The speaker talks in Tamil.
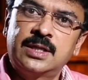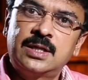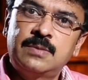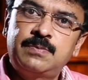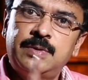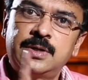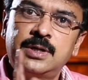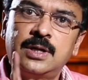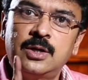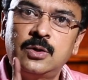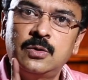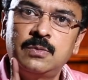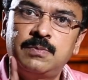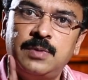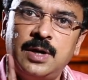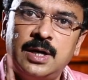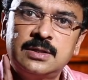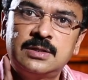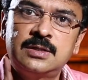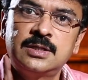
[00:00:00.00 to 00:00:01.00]
எதை பண்ணாலும்
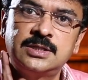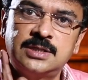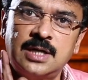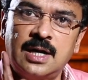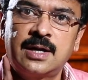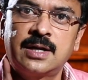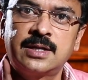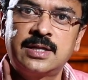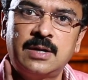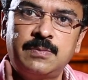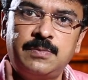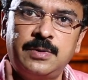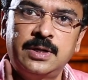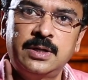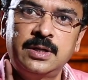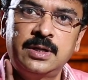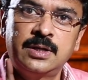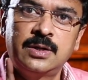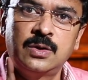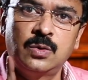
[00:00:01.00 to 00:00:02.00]
பார்த்து ஜாகிரதையாக
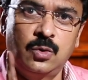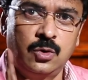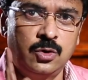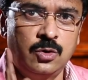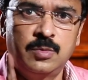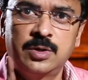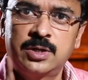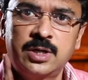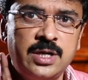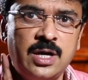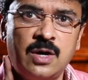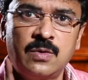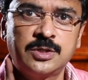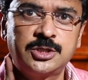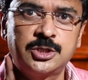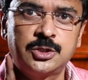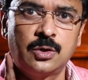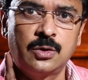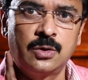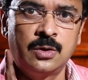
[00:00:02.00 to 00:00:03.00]
பண்ணு ஒன்று மட்டும் ஞாபகம்
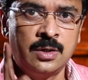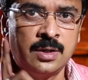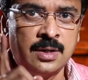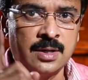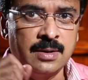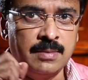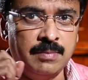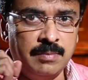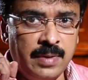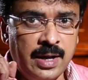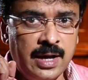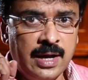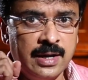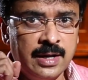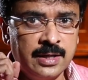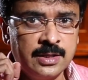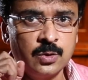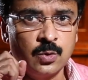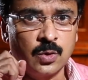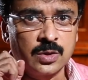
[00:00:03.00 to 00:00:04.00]
வச்சுக்கோ
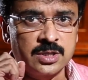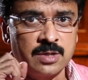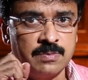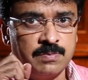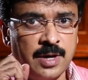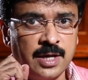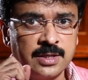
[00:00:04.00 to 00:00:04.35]
மேலேருந்து ஒருத்தன்